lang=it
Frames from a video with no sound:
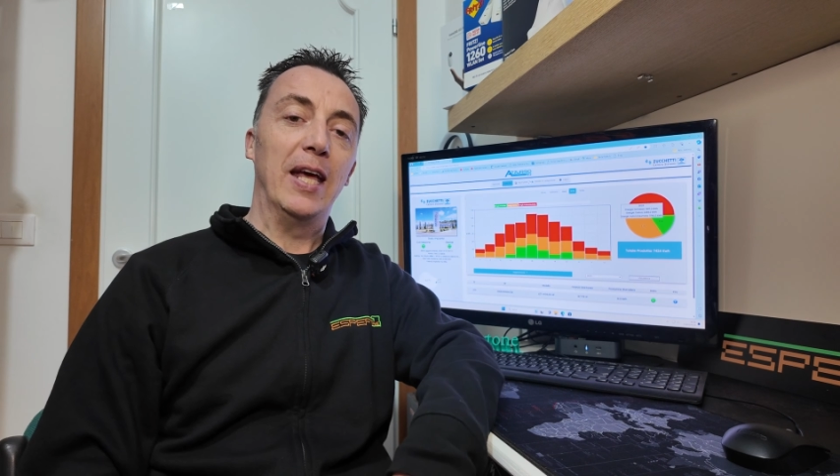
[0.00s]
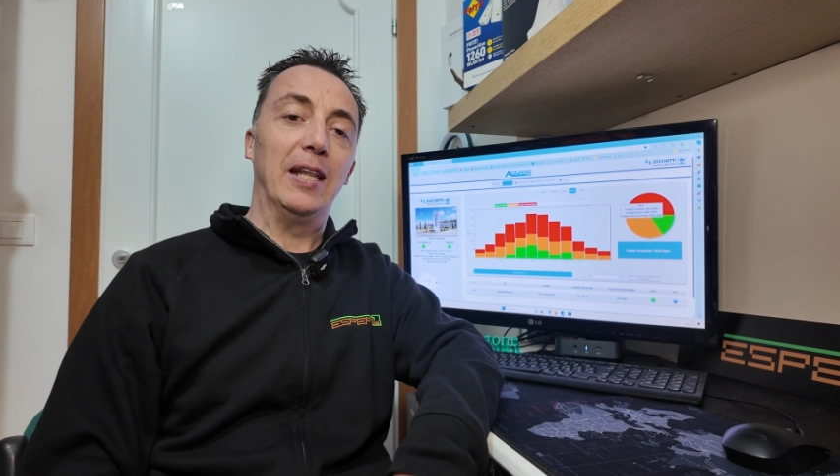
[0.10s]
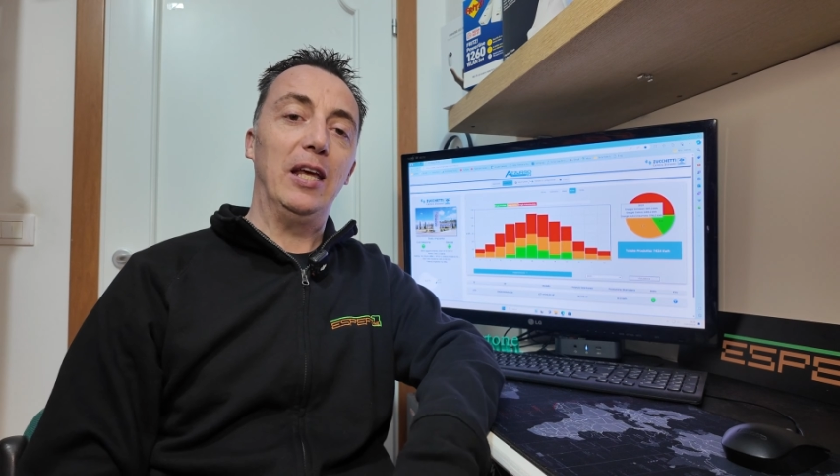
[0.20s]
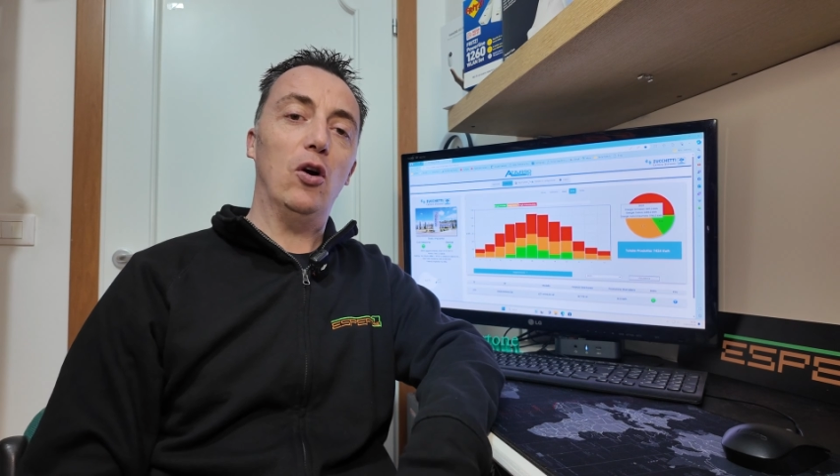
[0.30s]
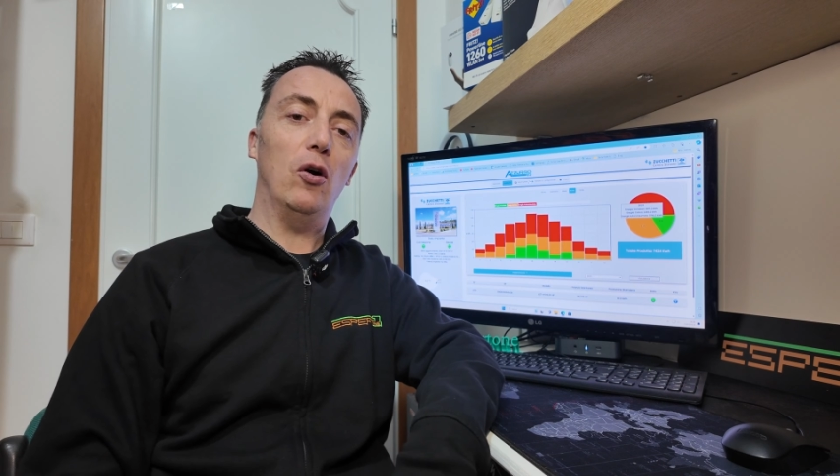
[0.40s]

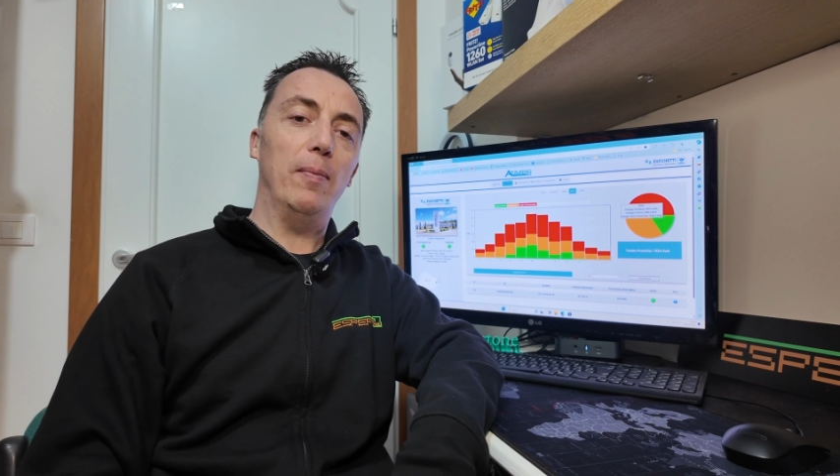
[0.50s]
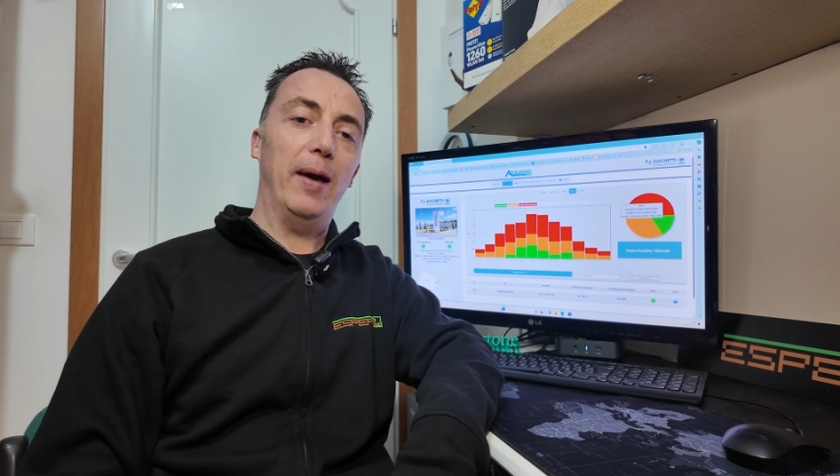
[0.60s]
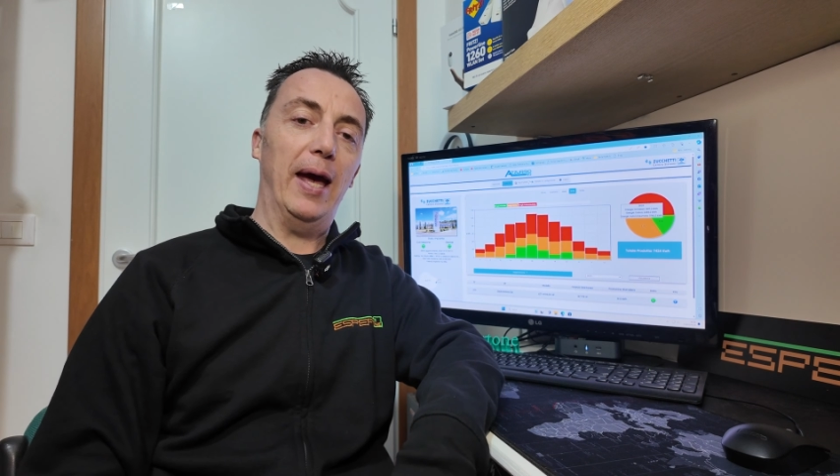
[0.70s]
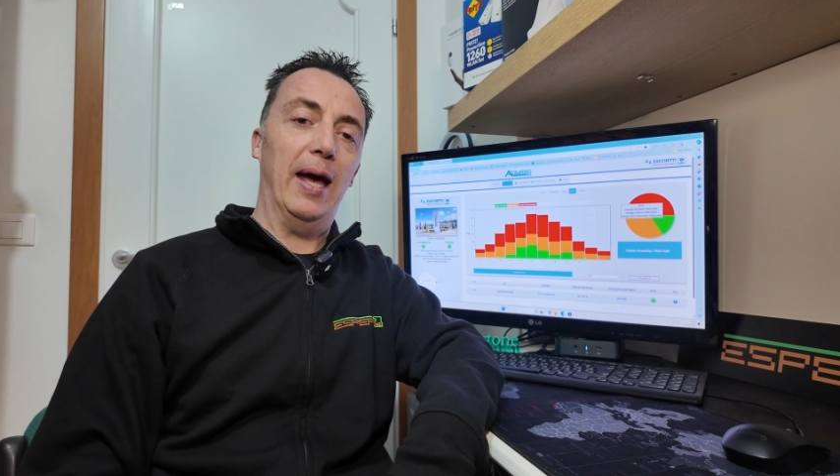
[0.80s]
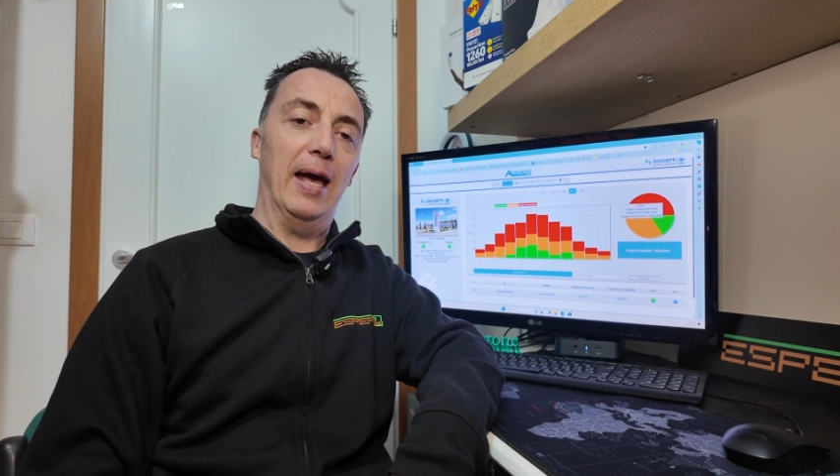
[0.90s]
di
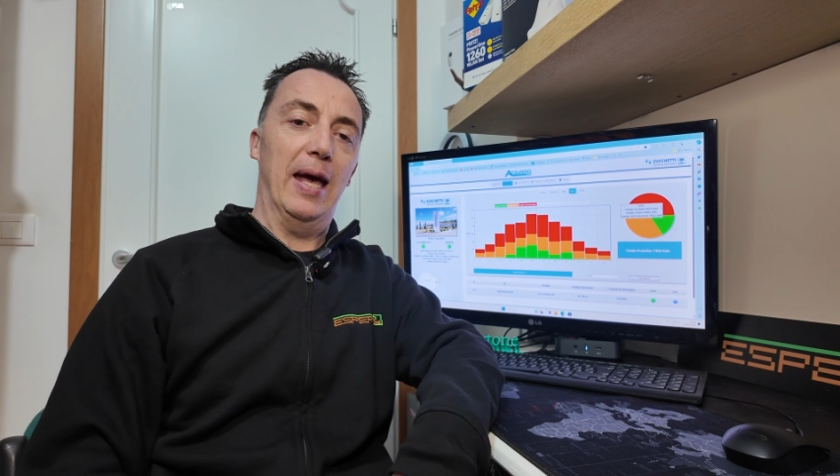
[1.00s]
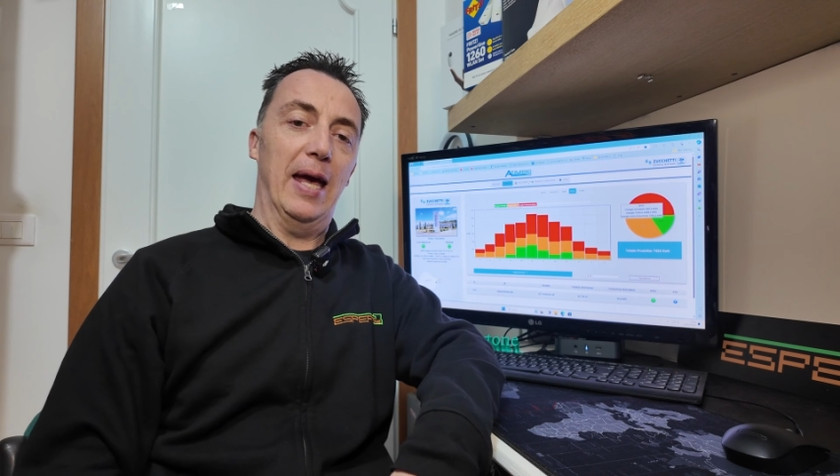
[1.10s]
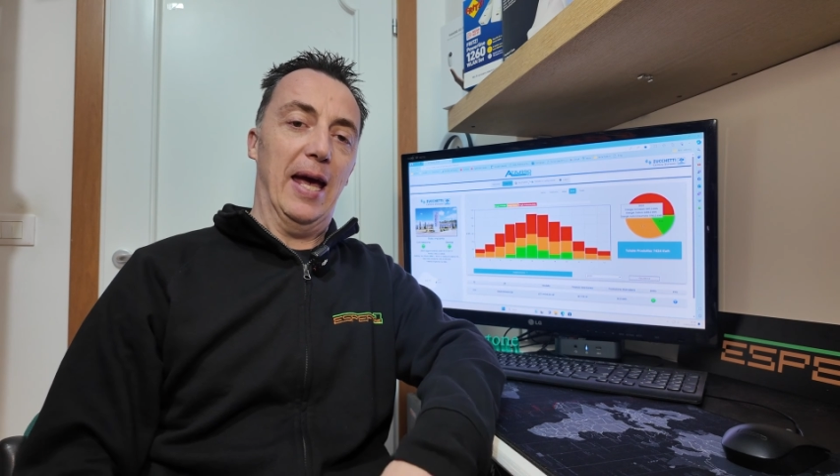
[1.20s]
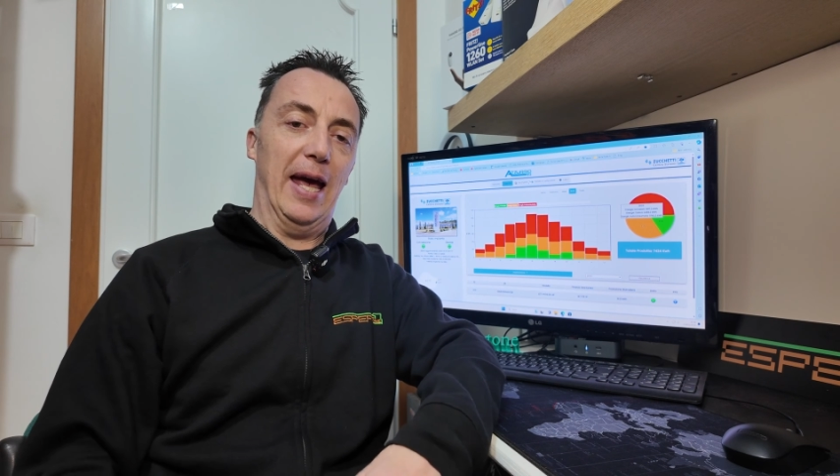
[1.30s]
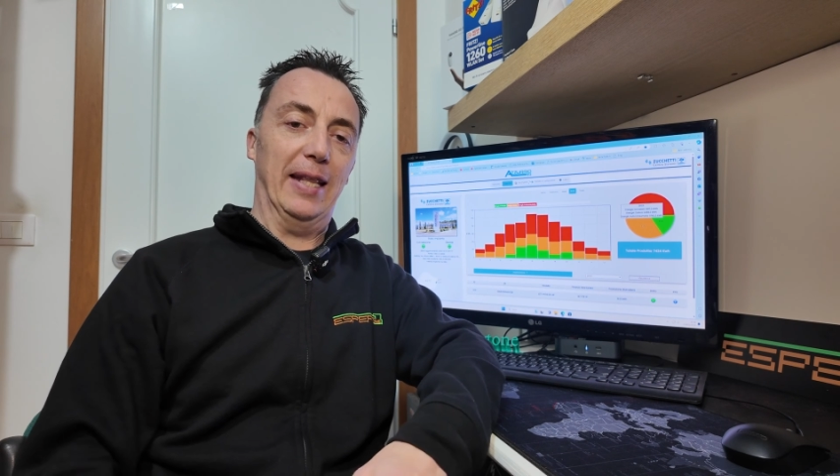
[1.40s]
come
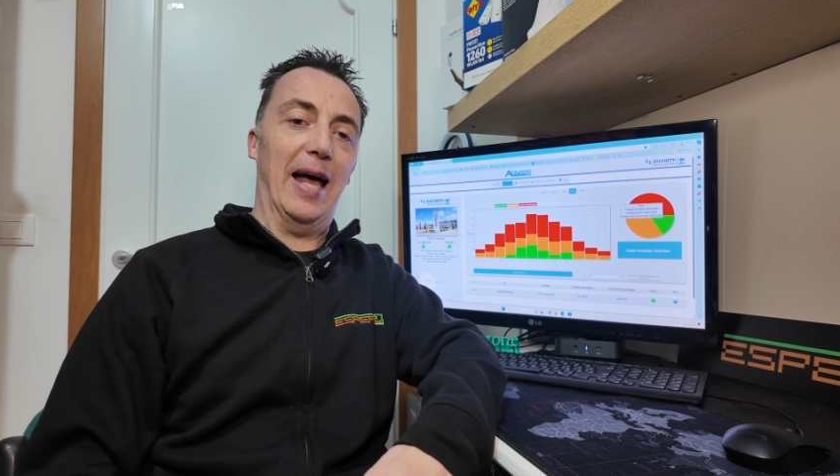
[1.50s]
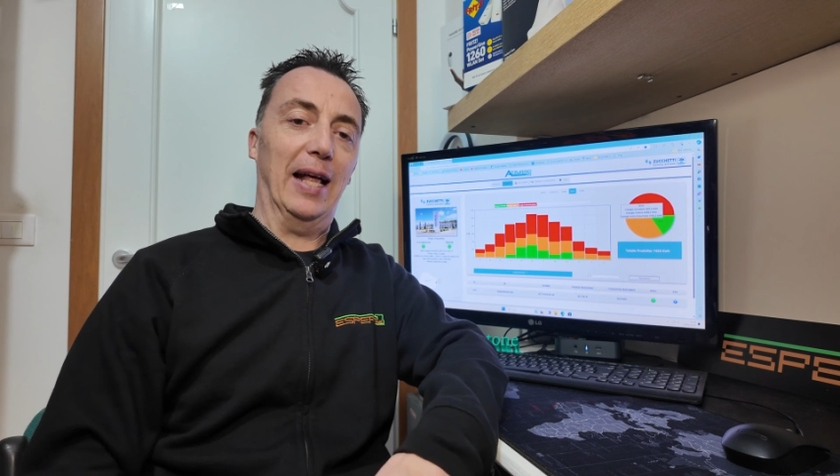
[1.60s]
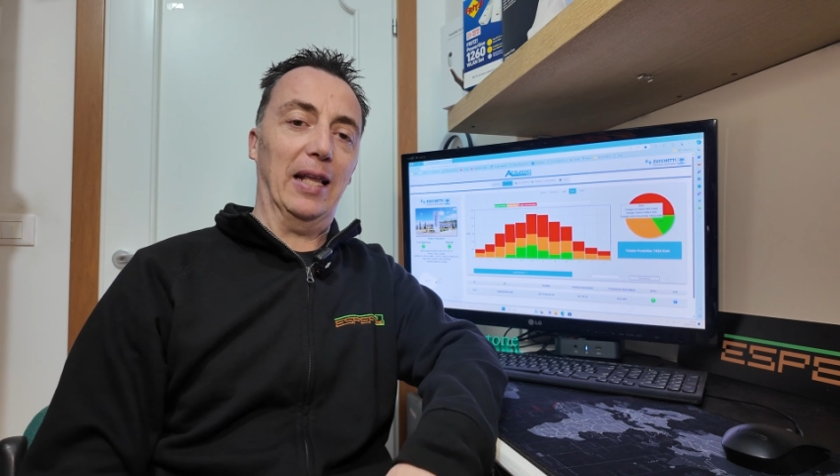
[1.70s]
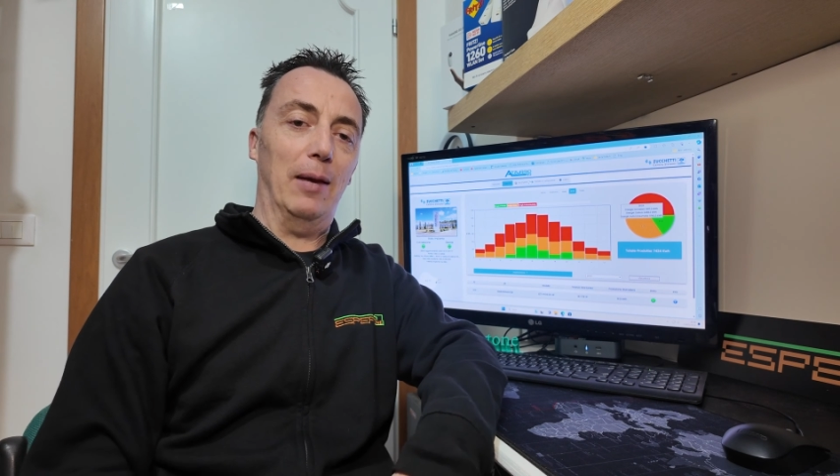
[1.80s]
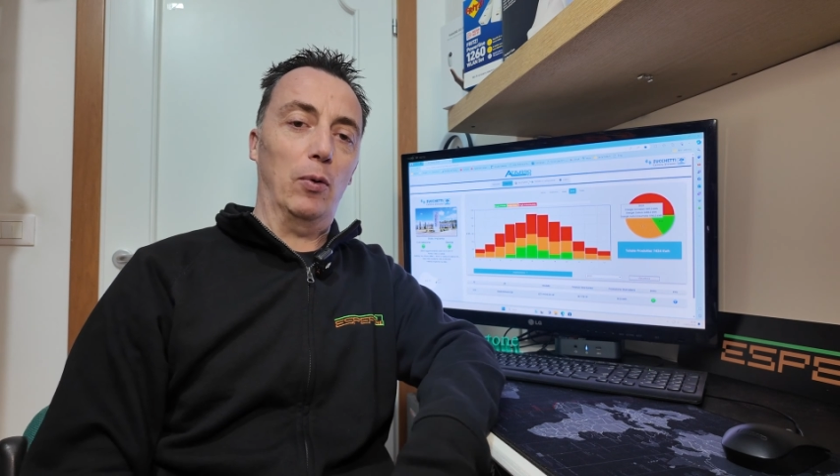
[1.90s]
è andata la